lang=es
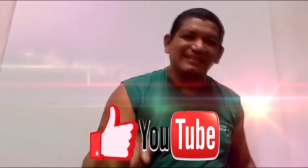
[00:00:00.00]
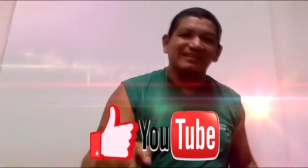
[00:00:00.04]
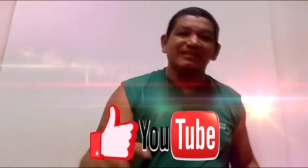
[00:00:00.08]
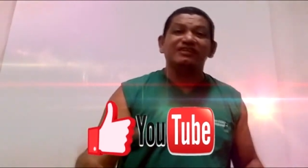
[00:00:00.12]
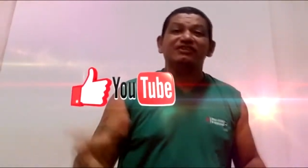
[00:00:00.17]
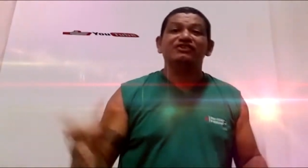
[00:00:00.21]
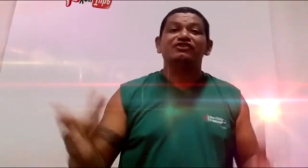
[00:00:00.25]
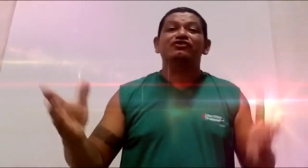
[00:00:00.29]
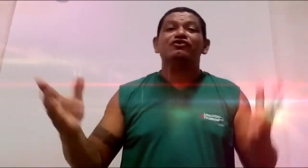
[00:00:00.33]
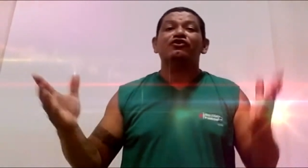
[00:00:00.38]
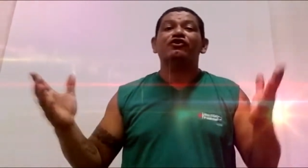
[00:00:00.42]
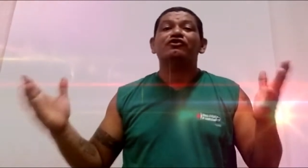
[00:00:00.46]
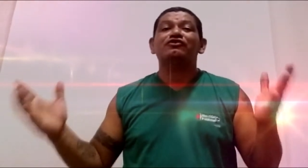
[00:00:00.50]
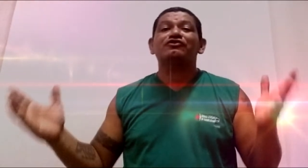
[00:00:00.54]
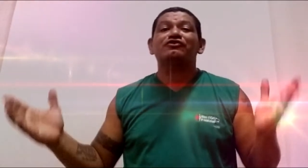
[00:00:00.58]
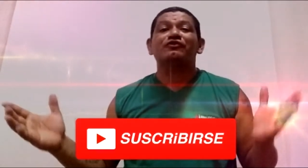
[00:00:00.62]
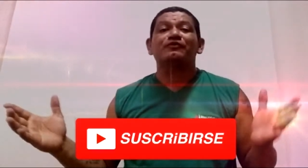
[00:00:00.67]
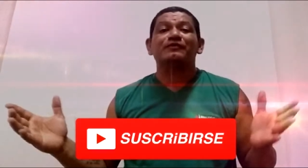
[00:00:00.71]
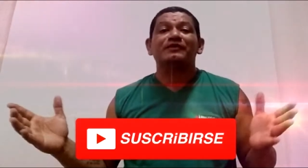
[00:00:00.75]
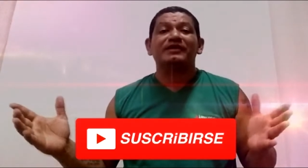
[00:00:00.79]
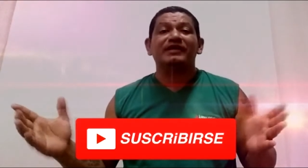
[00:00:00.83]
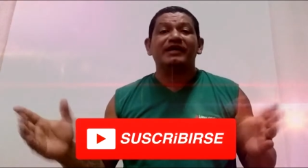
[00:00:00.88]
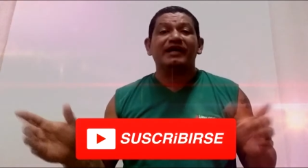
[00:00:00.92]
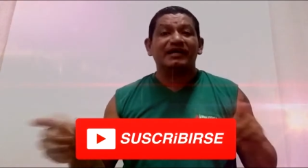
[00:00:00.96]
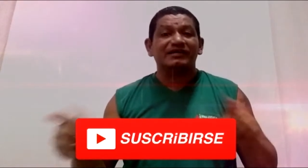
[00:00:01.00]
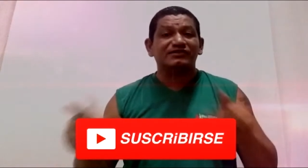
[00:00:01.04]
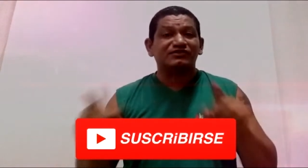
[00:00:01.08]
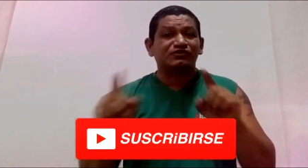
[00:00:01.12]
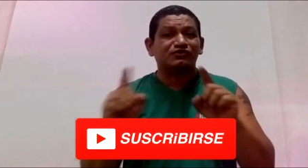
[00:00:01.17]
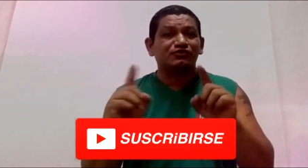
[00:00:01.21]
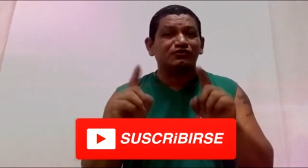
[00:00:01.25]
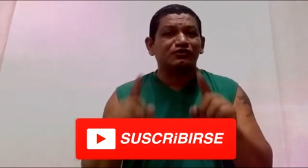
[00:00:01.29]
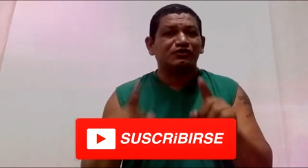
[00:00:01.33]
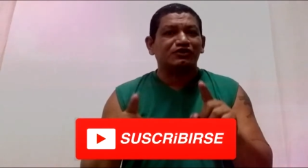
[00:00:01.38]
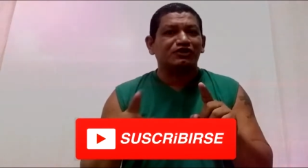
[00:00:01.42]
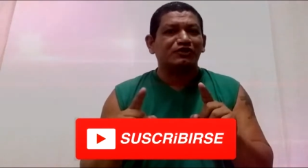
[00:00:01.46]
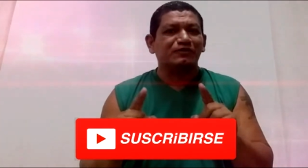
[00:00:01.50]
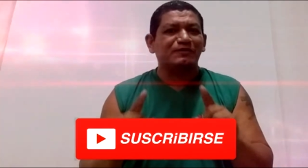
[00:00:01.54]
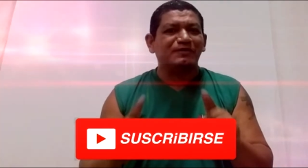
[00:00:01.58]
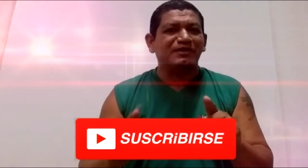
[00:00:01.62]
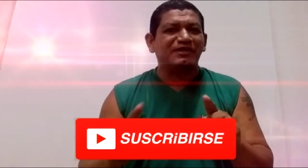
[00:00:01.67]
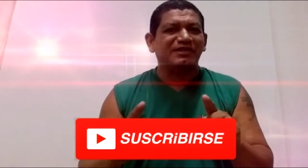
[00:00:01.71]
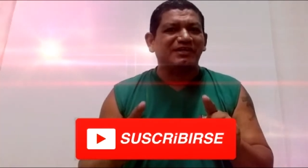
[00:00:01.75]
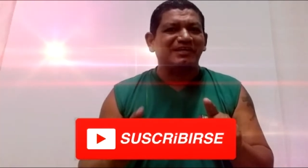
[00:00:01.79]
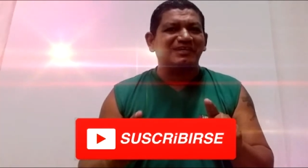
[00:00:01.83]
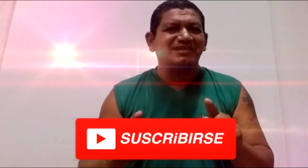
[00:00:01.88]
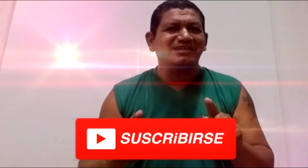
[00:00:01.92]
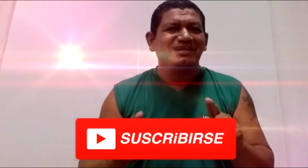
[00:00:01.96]
y no te olvides a
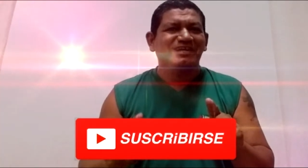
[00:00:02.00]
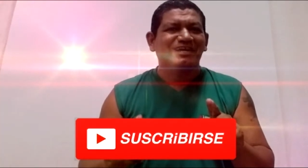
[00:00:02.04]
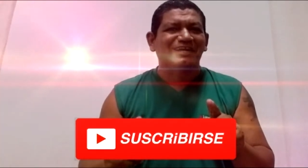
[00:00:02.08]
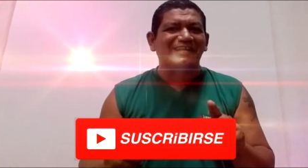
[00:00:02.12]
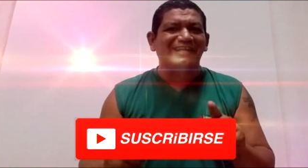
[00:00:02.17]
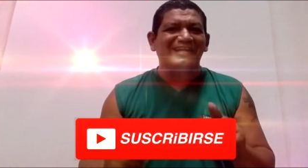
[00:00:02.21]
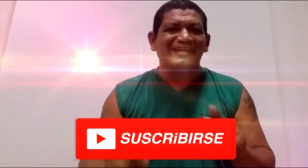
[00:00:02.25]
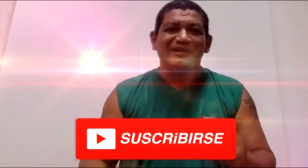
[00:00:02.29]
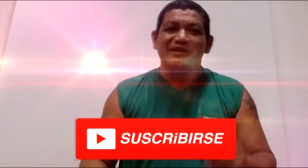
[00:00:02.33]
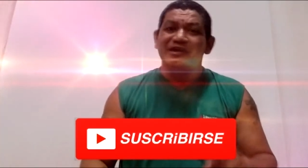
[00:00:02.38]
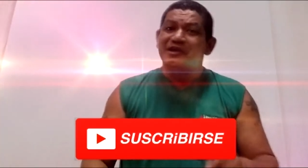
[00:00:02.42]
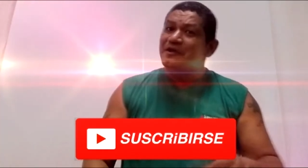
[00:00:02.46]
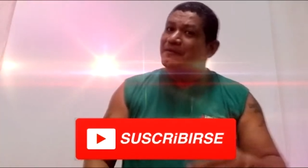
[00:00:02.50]
suscribirte a este canal.